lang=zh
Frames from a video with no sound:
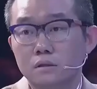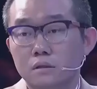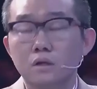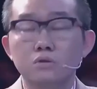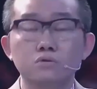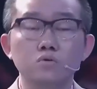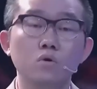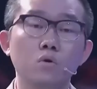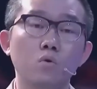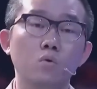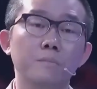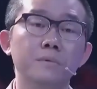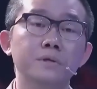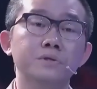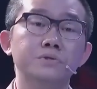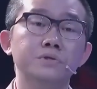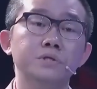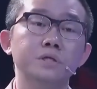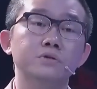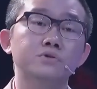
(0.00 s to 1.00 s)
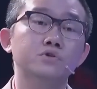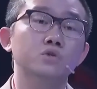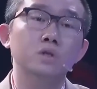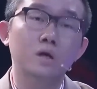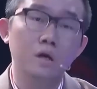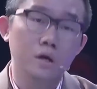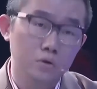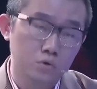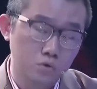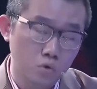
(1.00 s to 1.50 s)
他说：“我们之间只
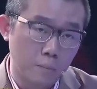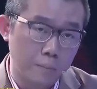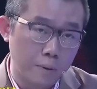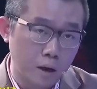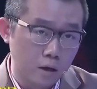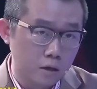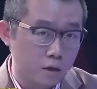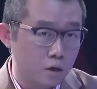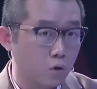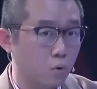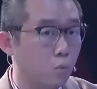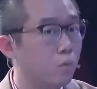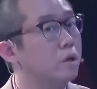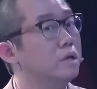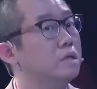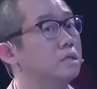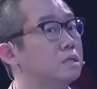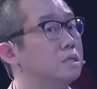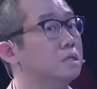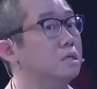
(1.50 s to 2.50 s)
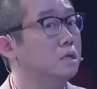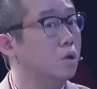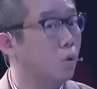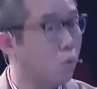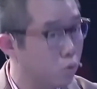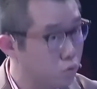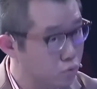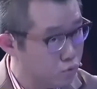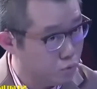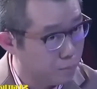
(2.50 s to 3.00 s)
可以做朋友，我已经
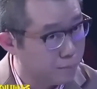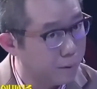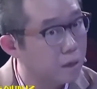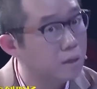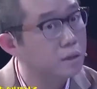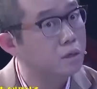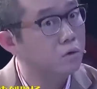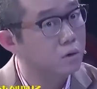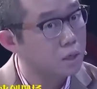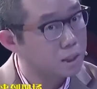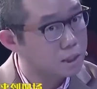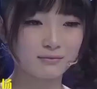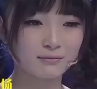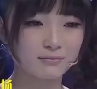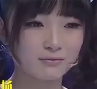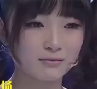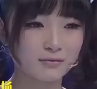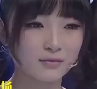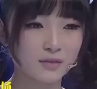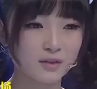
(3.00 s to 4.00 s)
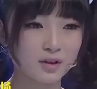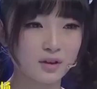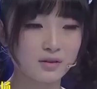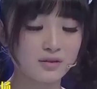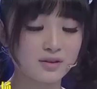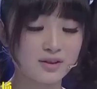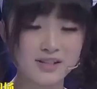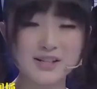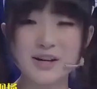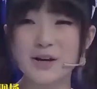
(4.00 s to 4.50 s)
有女朋友么
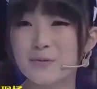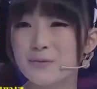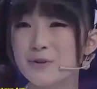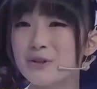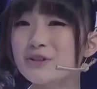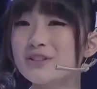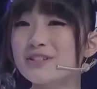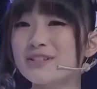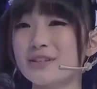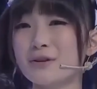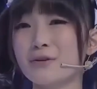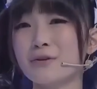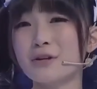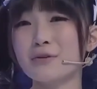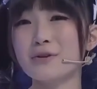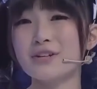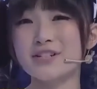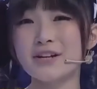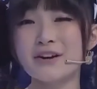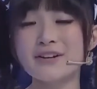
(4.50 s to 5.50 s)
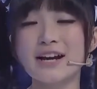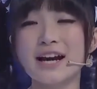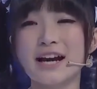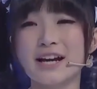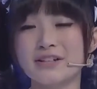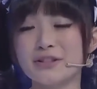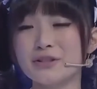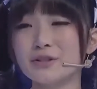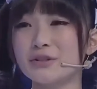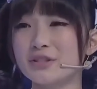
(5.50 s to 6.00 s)
办？”只要没有结婚，我照样
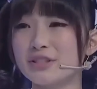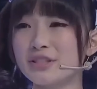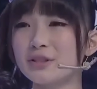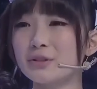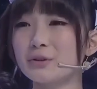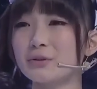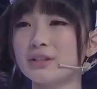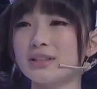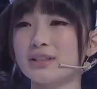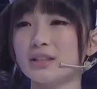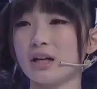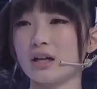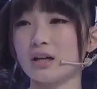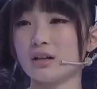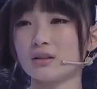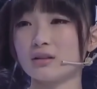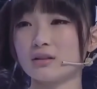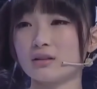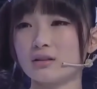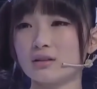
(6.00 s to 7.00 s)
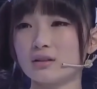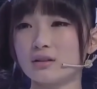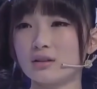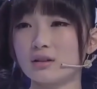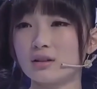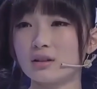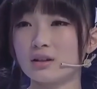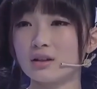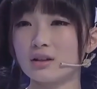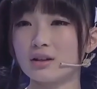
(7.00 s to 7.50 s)
还是有机会的。我的
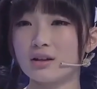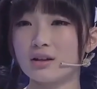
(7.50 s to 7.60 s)
妈呀！